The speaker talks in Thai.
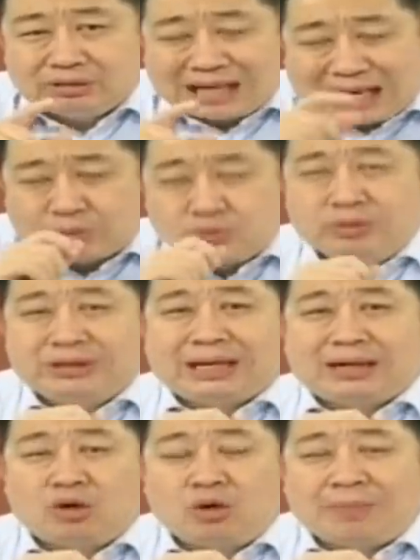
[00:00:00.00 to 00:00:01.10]
ตลาดหุ้นเนี่
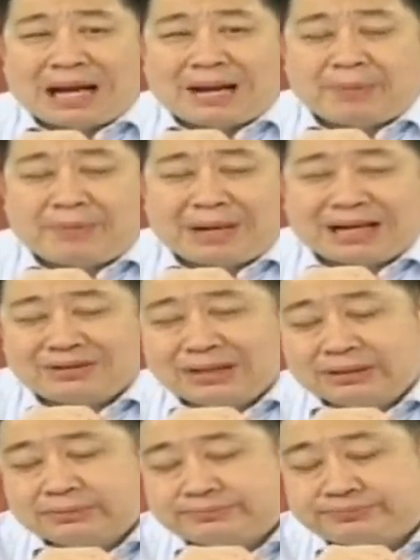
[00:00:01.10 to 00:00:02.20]
ยลงมาประมาณสั
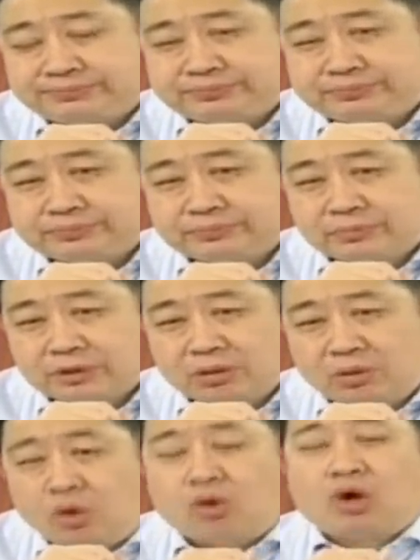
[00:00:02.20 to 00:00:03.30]
ก
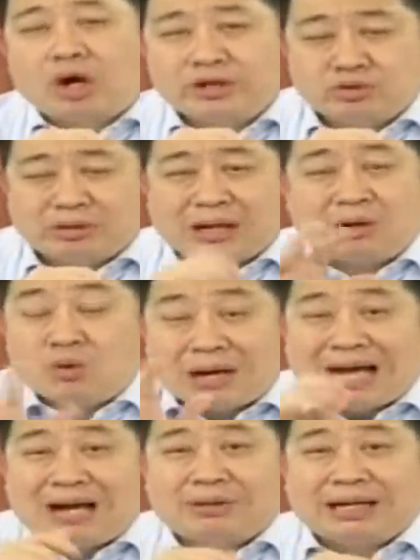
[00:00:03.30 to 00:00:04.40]
หกร้อยจุดเอา
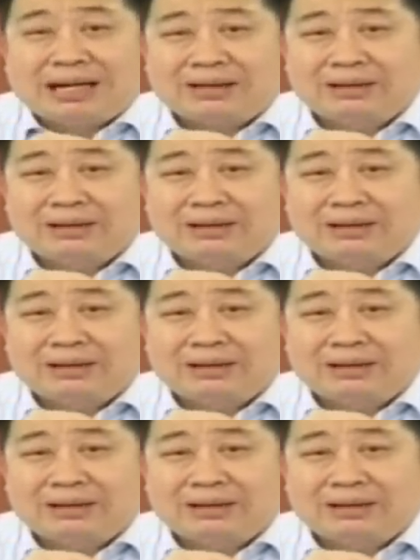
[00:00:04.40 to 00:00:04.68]
คร่าวๆนะฮะ